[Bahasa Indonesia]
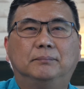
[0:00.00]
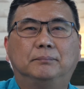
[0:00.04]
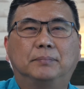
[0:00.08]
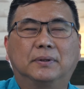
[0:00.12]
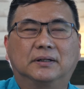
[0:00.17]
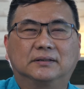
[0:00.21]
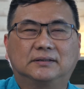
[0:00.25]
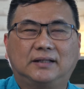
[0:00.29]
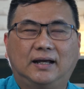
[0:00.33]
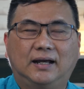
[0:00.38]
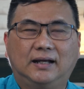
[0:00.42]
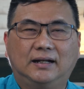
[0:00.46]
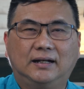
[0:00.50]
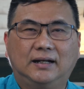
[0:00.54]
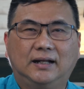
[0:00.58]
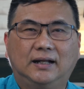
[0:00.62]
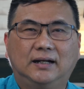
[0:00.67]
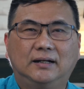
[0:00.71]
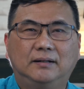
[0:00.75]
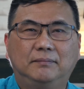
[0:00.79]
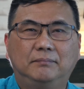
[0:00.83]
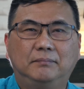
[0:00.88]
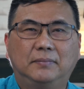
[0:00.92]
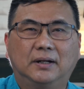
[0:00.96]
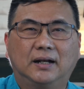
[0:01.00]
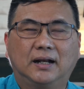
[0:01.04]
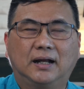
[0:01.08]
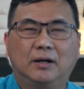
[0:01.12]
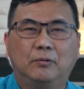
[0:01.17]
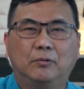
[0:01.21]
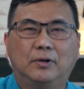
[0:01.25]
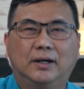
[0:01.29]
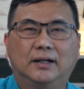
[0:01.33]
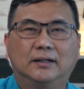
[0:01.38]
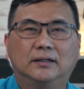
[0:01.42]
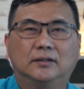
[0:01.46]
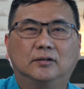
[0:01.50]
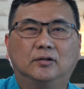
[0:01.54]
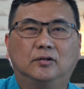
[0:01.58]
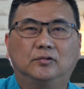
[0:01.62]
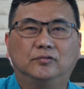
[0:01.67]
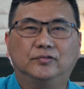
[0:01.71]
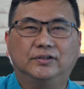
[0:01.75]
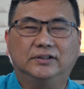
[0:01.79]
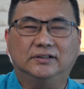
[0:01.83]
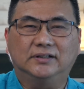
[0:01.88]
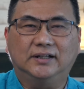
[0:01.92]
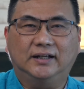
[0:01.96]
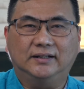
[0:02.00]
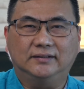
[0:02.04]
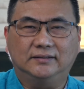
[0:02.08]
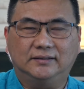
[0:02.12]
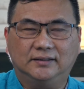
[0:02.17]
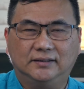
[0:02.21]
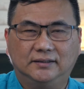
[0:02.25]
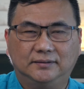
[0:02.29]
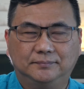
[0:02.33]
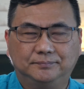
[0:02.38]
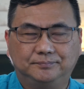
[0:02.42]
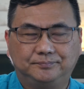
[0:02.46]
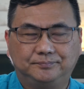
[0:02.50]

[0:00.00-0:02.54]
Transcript: pertahanan melawan COVID-19.